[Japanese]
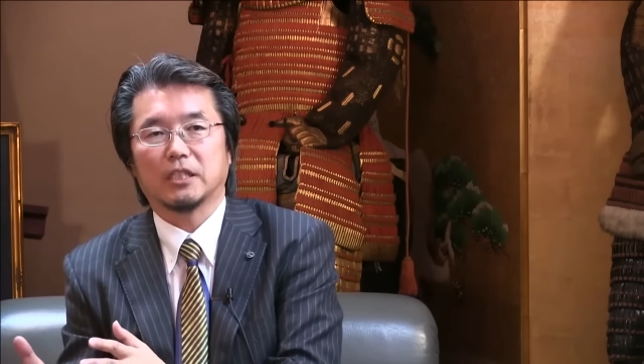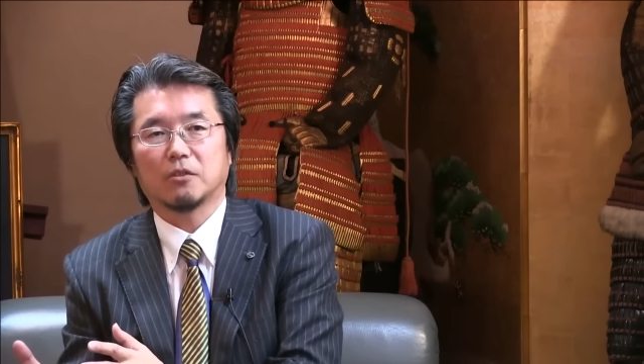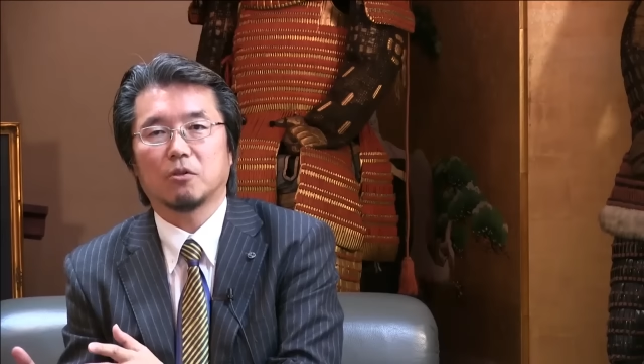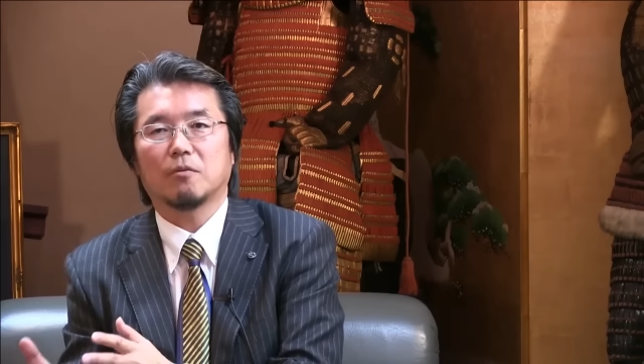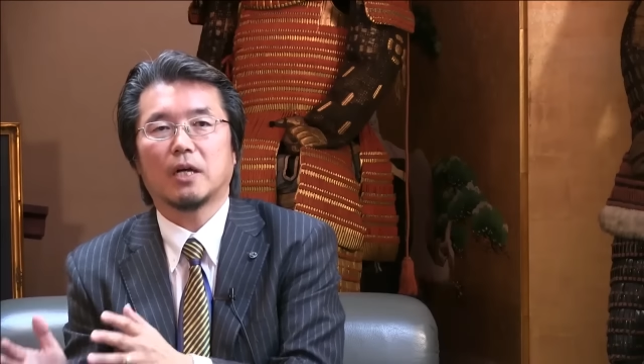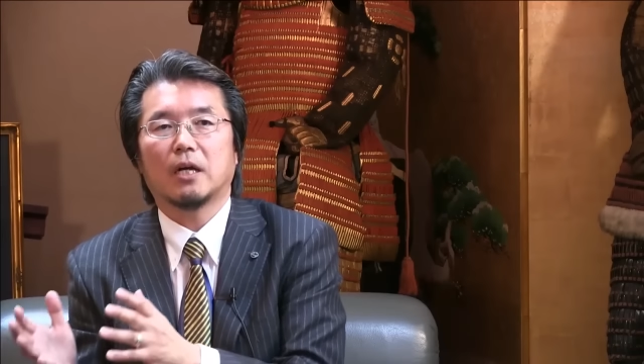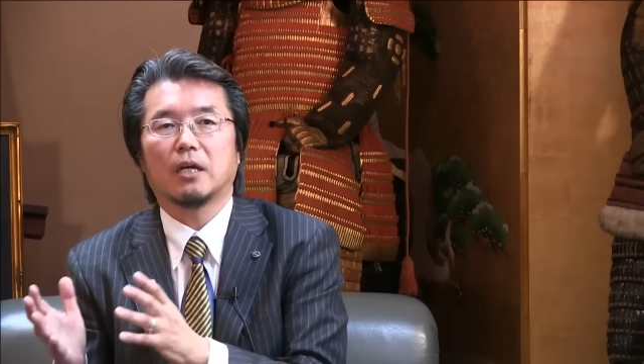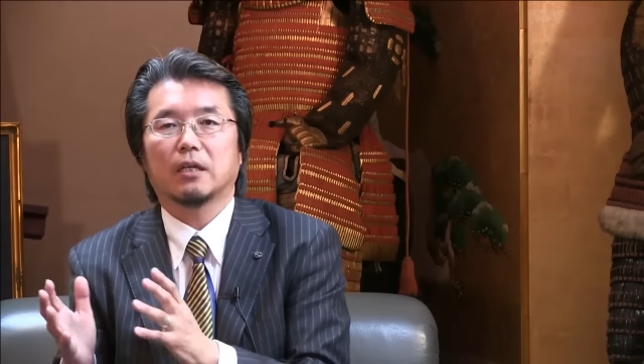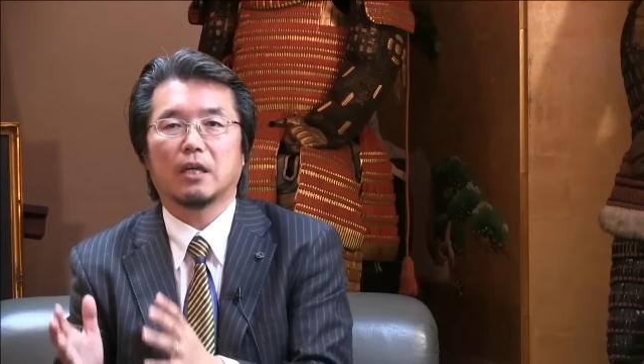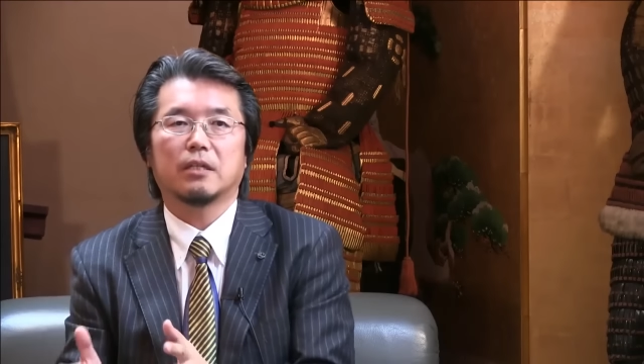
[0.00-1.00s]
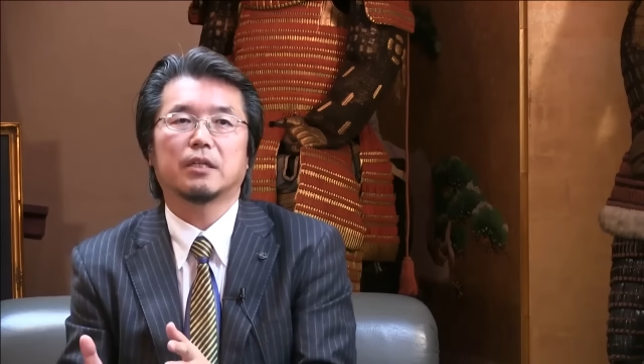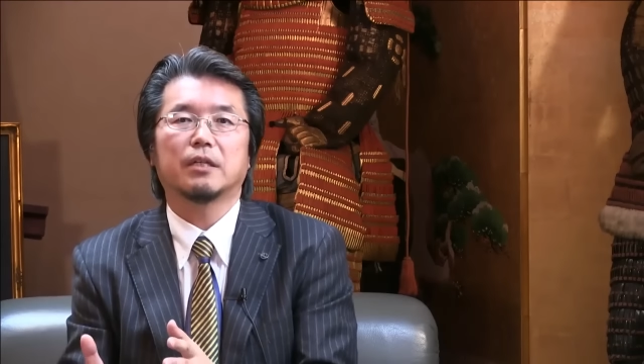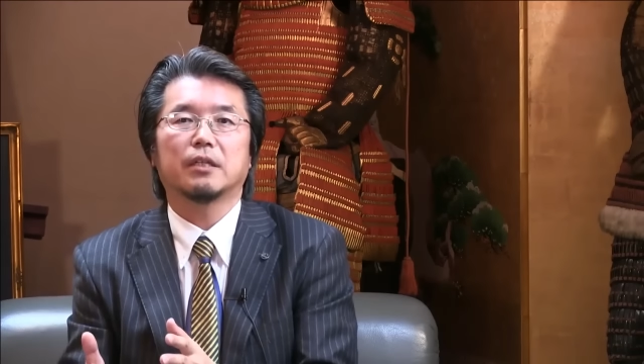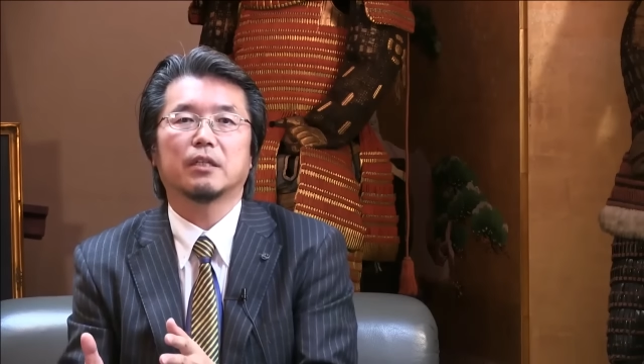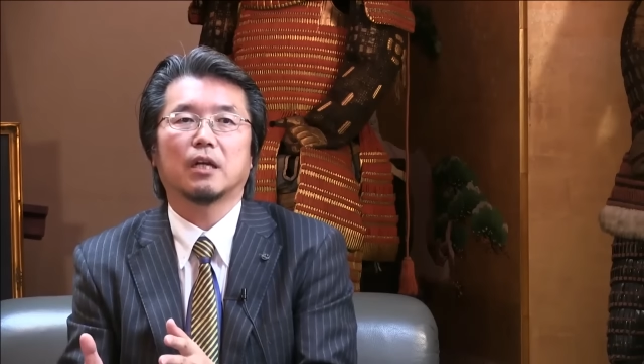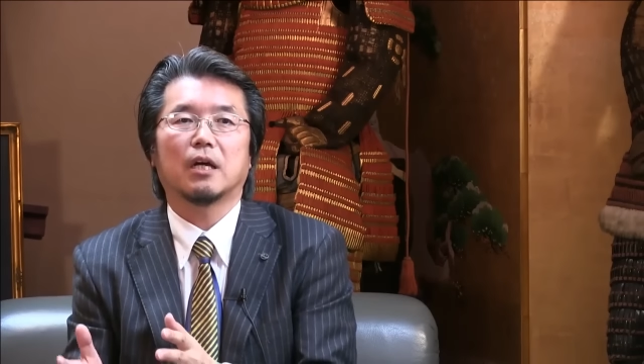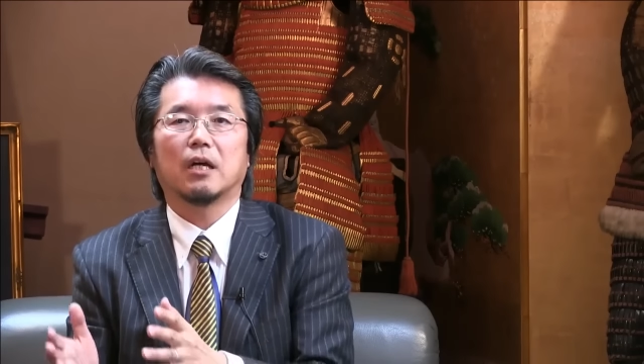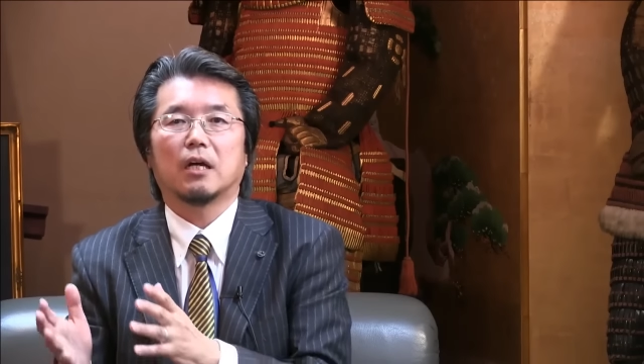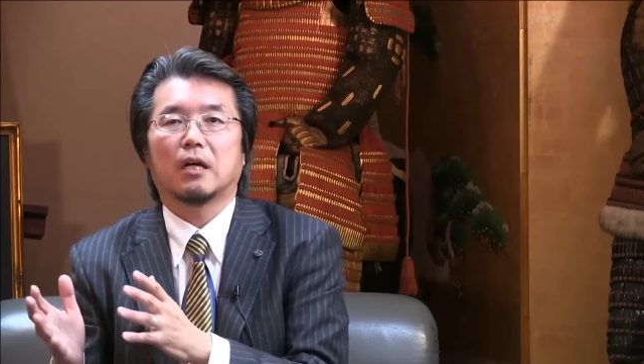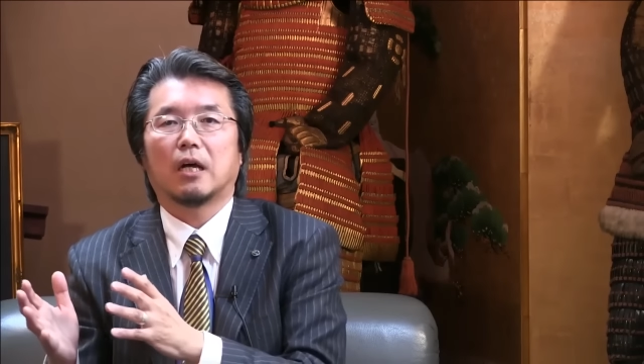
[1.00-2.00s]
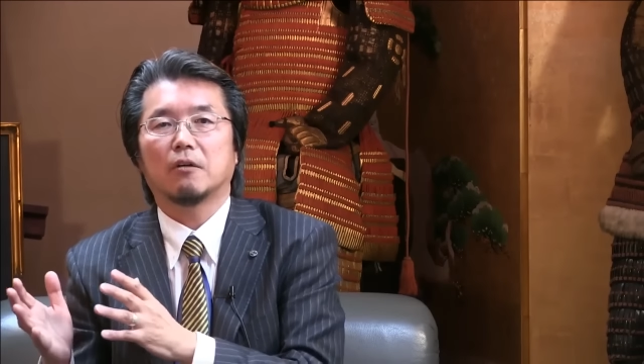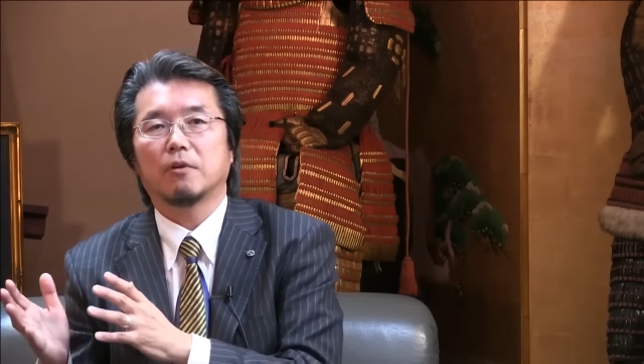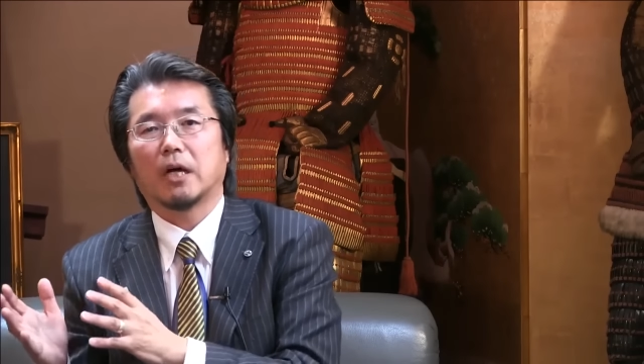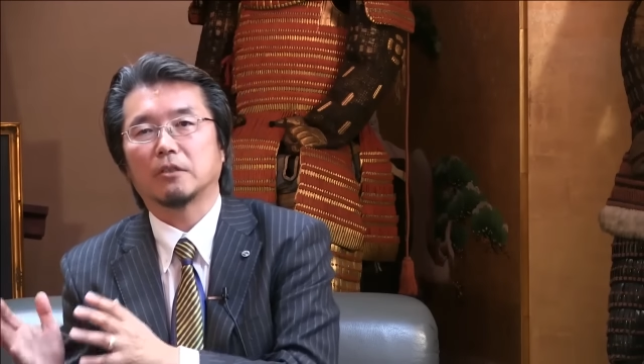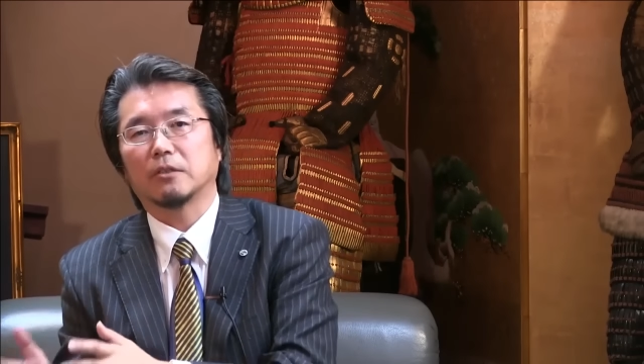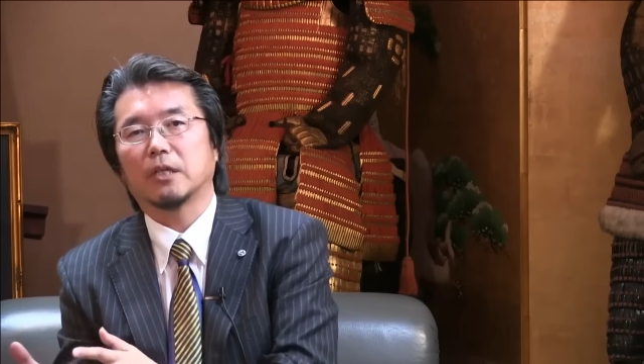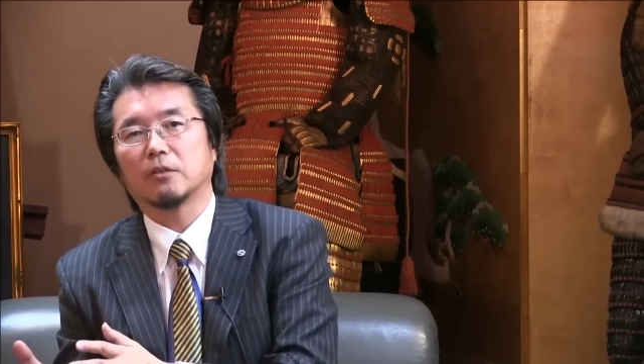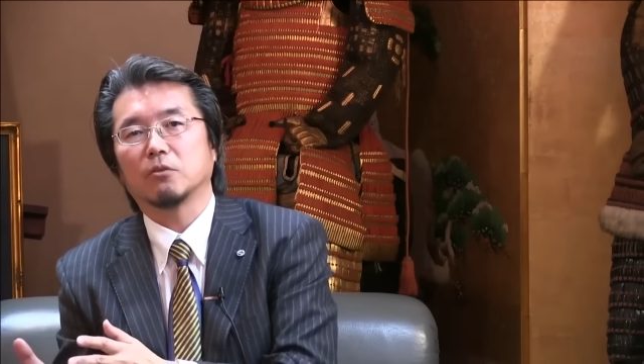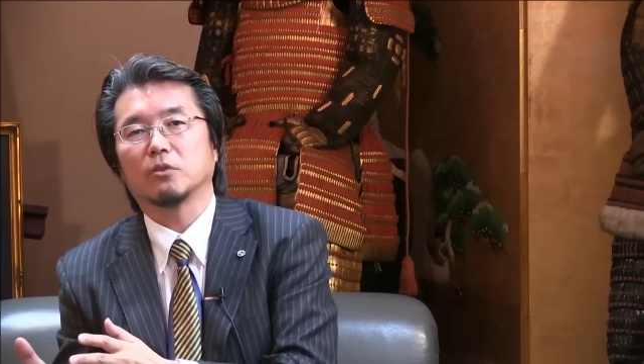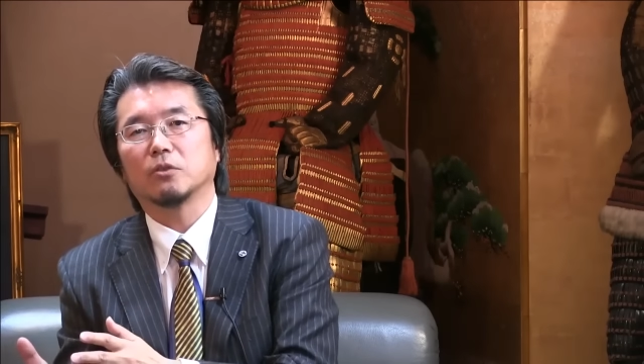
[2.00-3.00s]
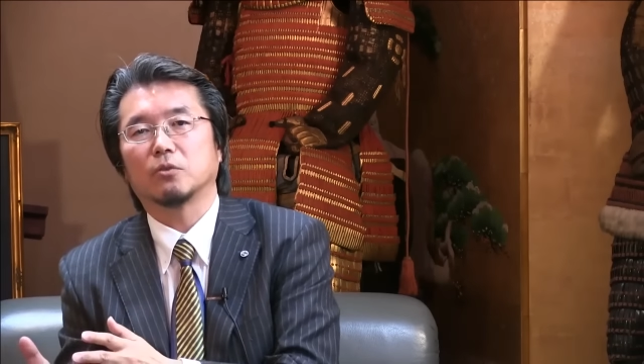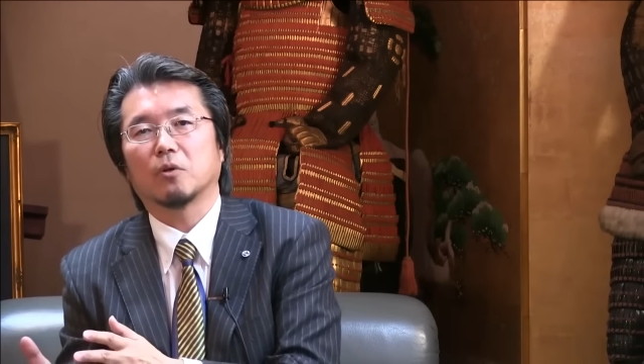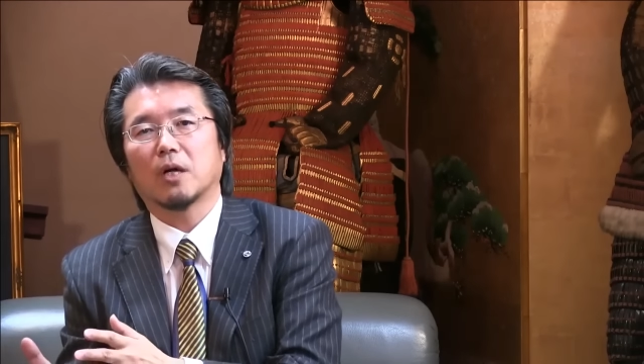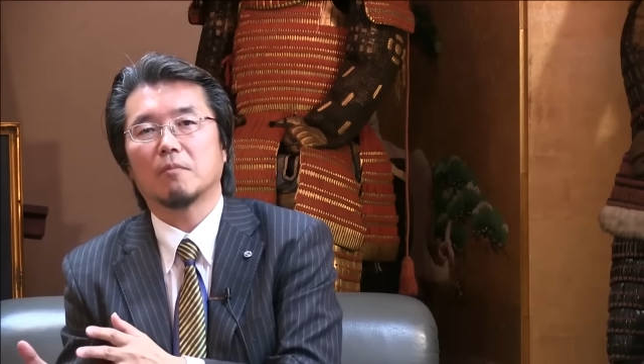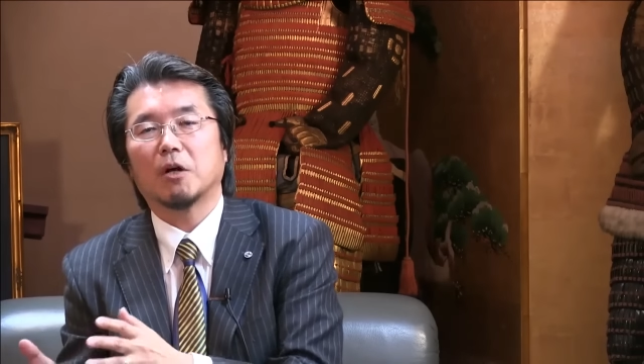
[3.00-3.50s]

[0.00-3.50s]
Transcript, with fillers: これは経済的なあるいは発言の自由とか、